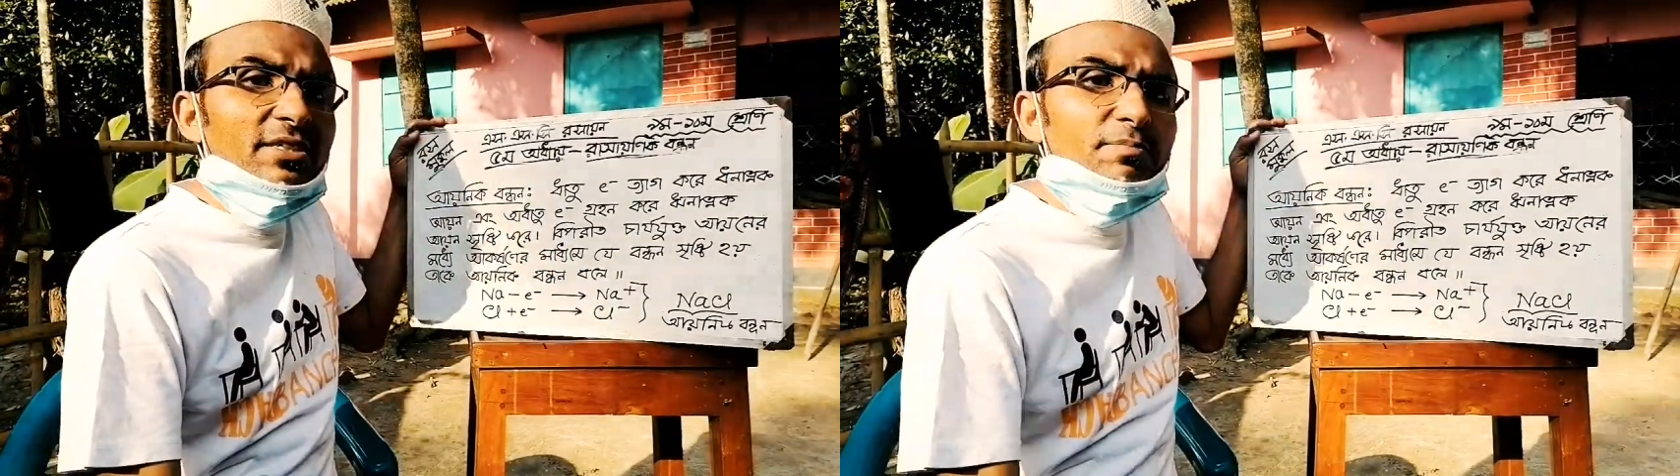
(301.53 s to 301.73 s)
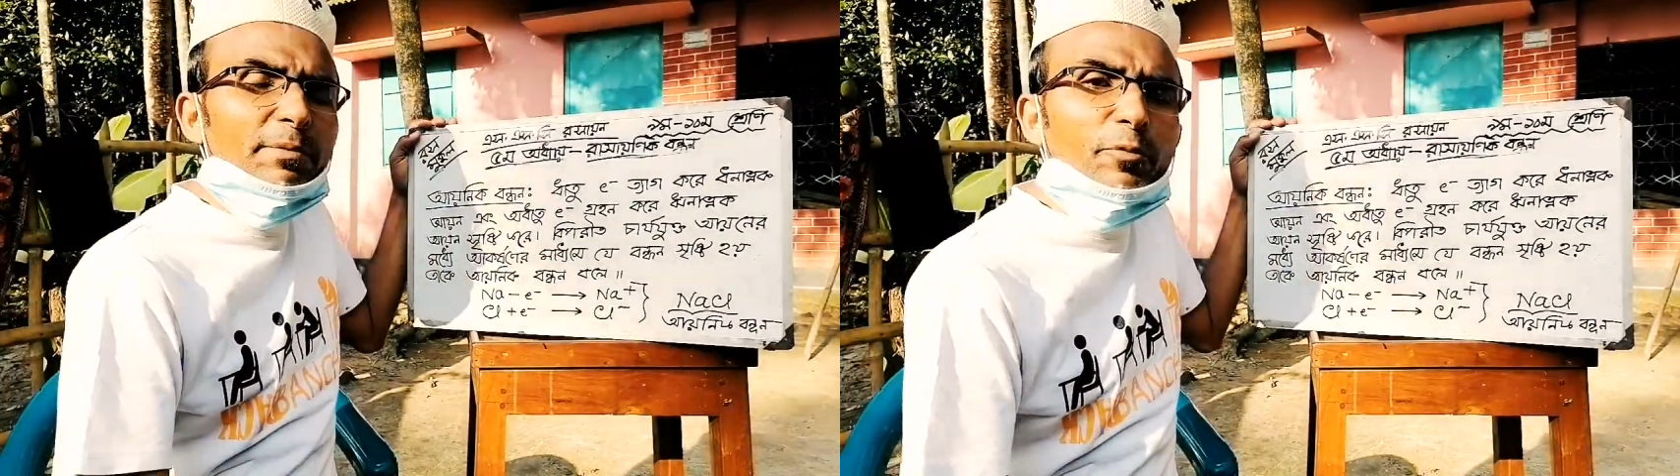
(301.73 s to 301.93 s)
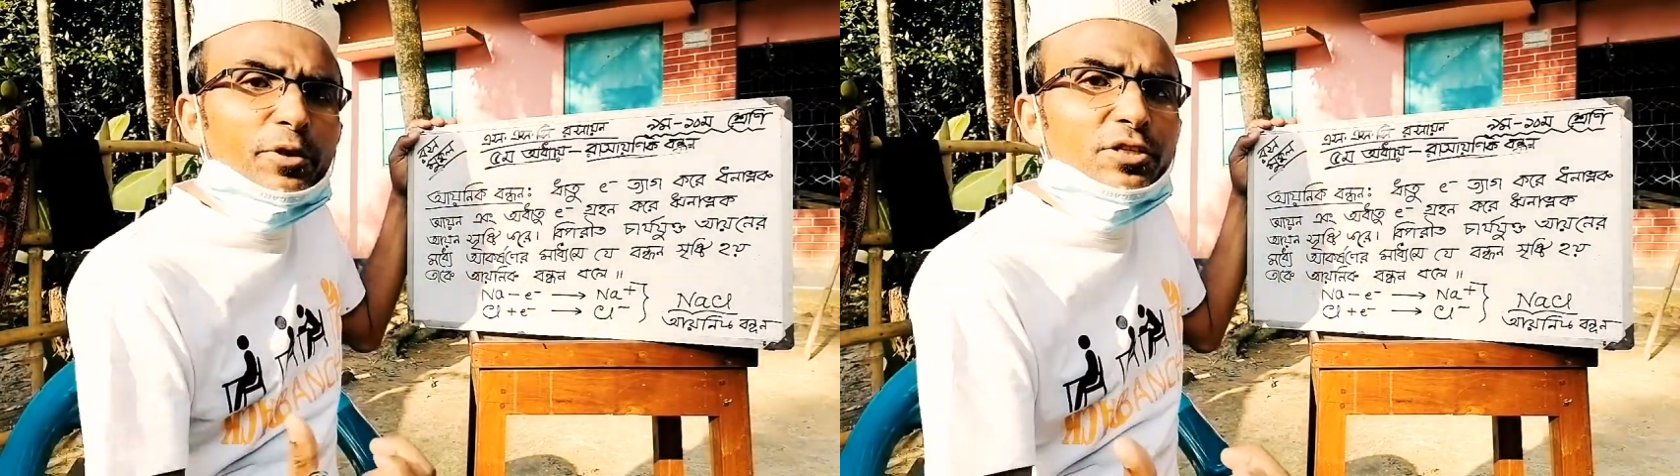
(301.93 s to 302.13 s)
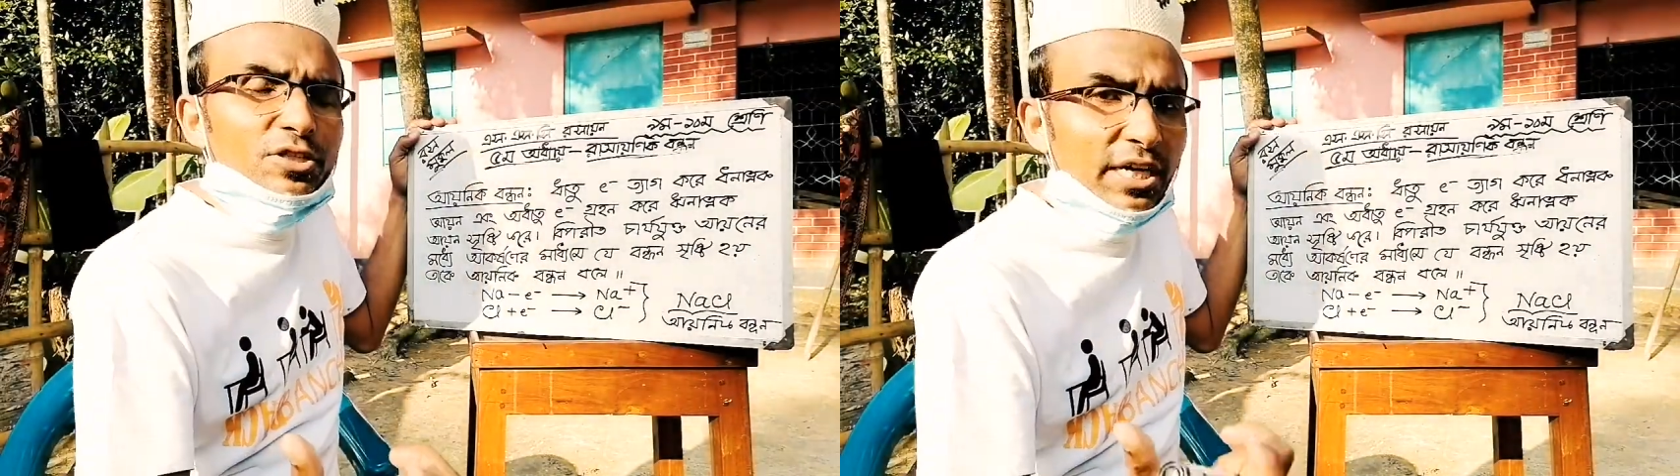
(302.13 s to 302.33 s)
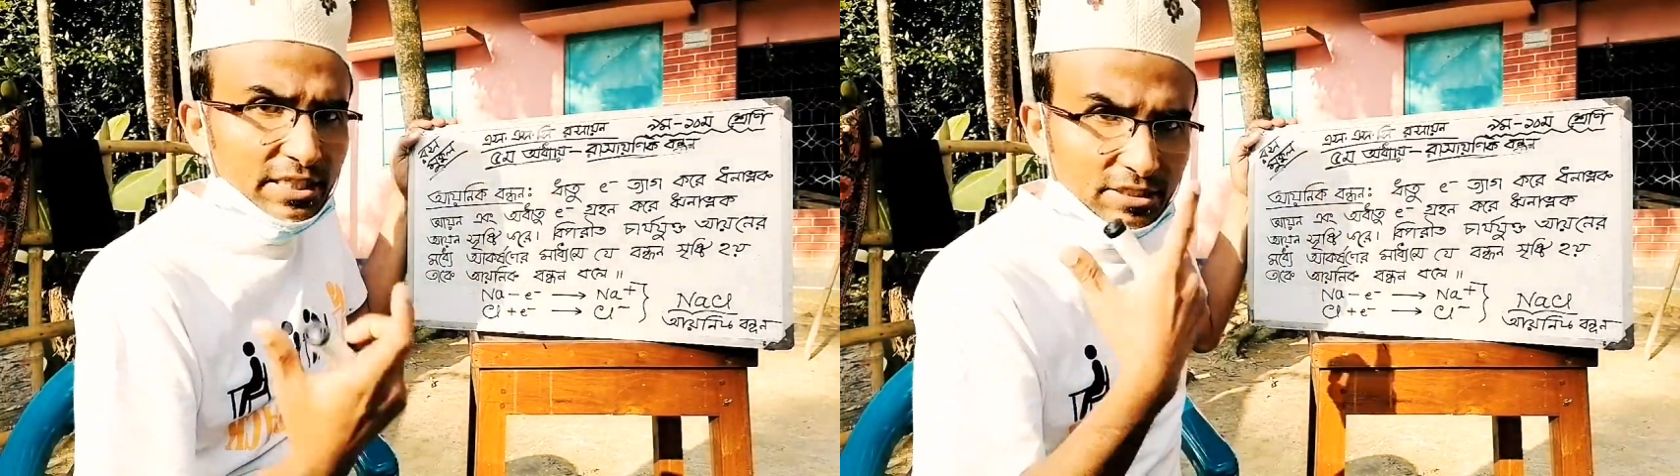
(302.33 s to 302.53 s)
বিপরীত
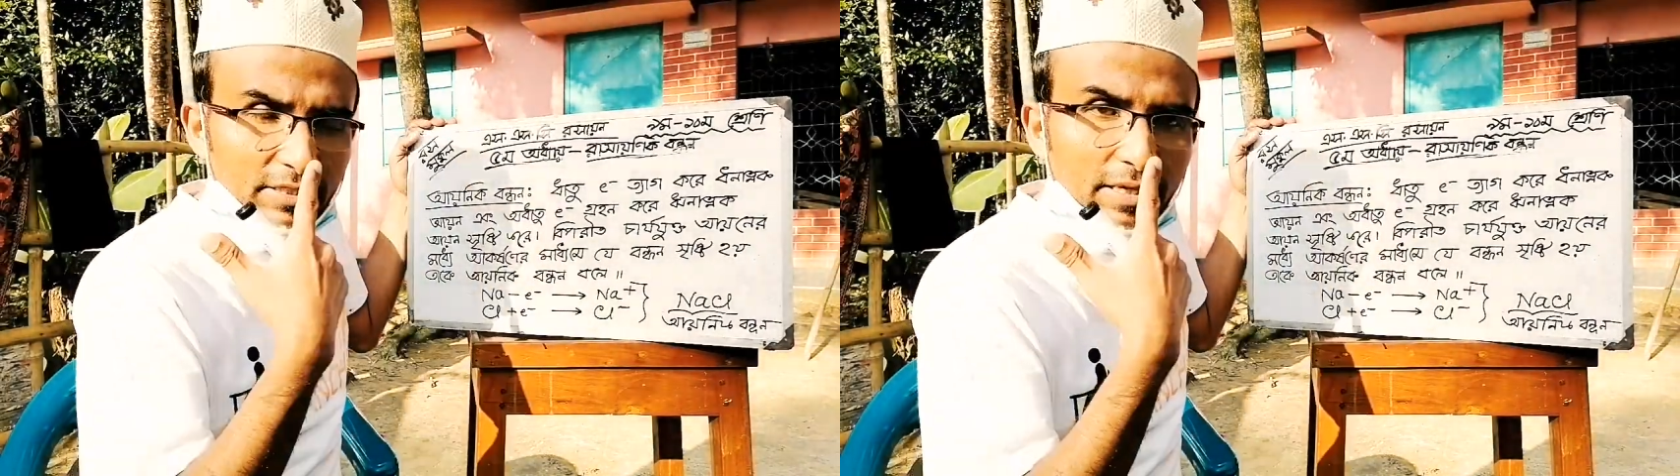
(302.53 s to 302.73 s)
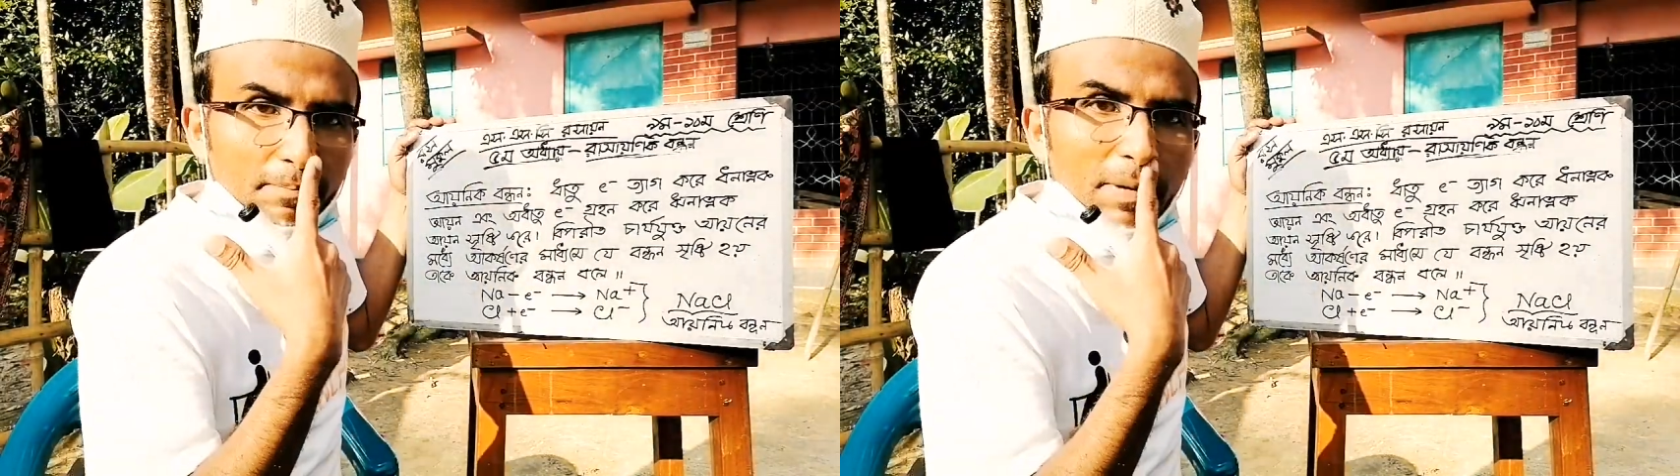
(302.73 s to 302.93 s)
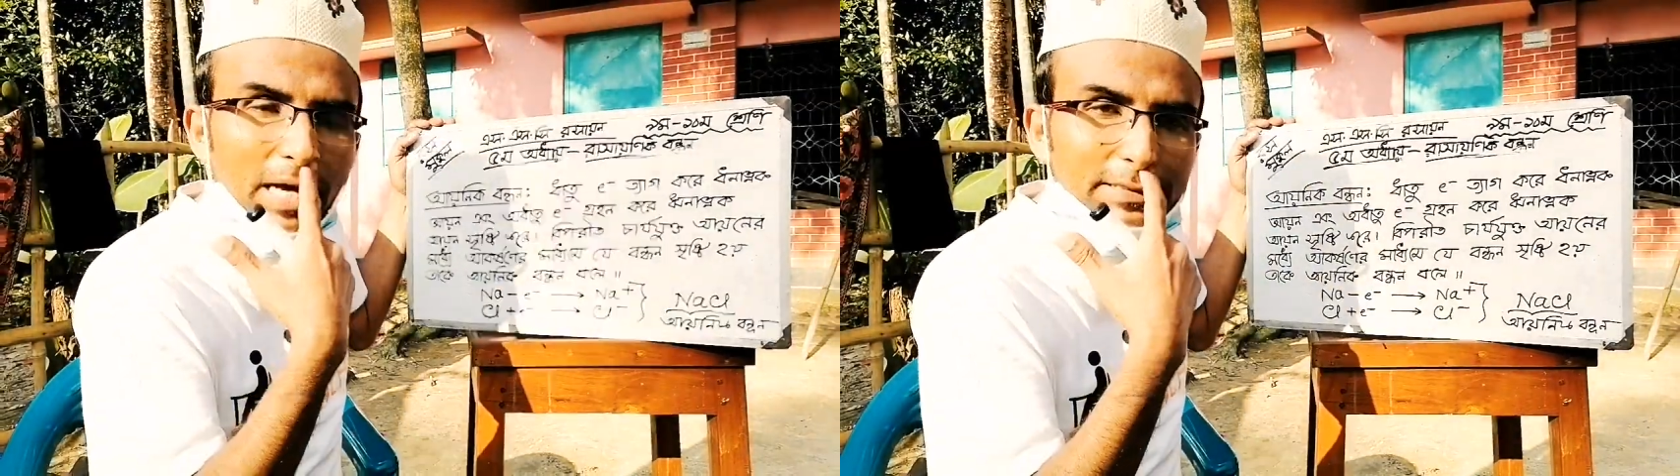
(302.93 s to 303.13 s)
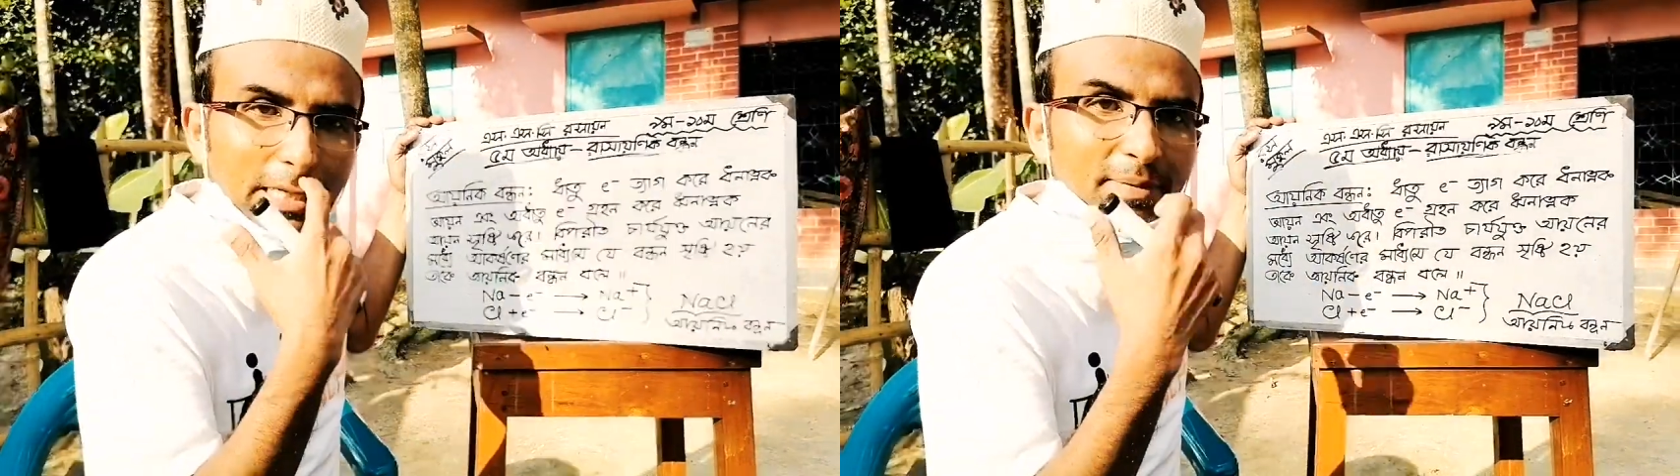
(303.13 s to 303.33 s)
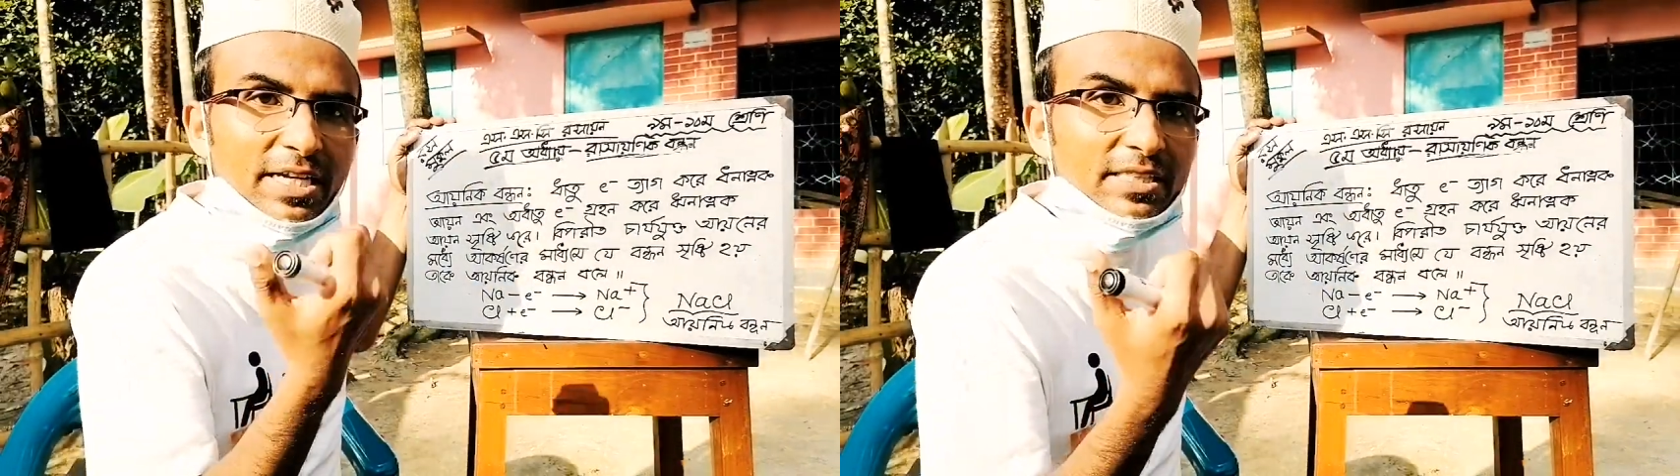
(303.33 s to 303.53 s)
চার্জ প্লাস আর
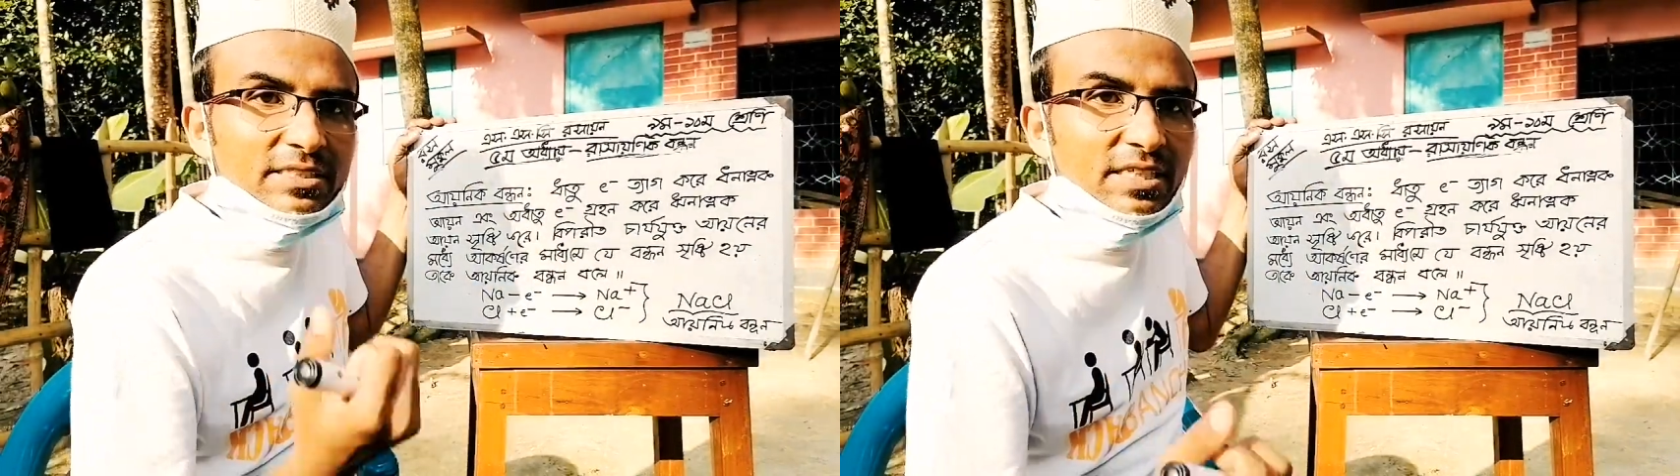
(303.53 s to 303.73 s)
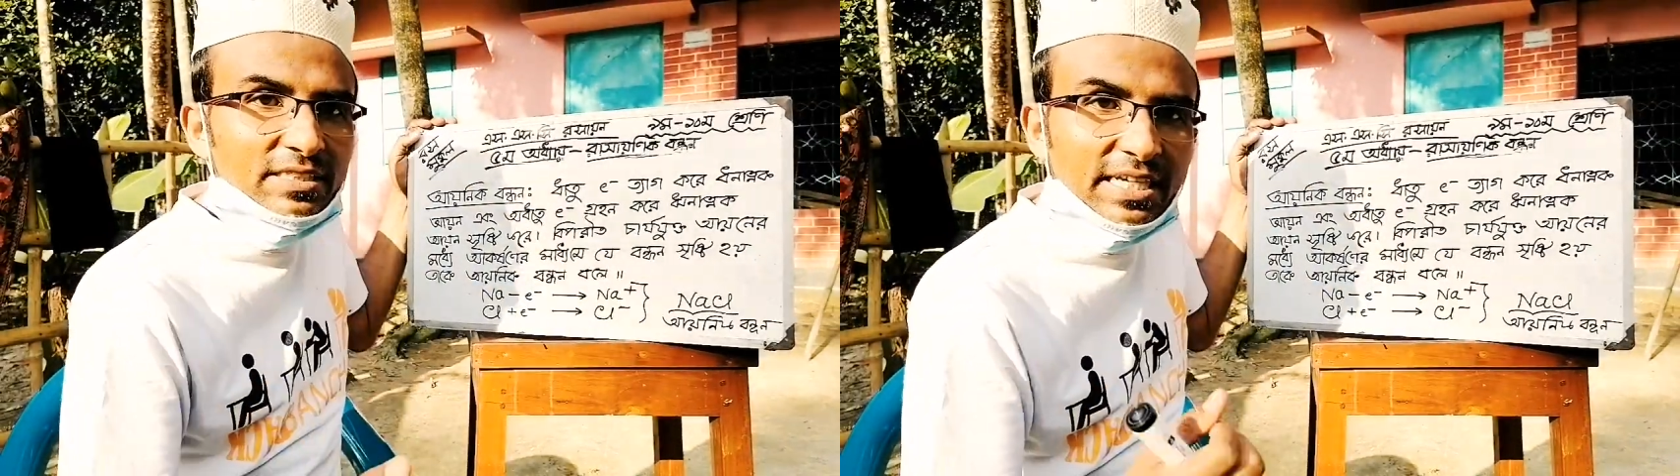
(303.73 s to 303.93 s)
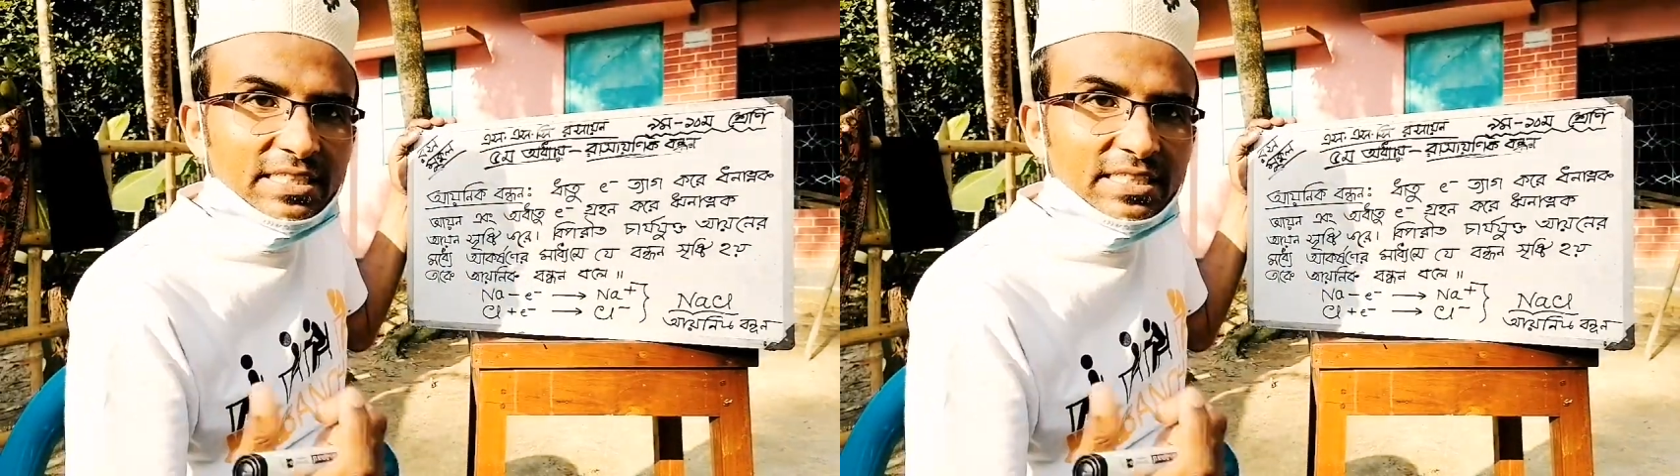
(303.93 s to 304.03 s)
মাইনাস চার্জ একটা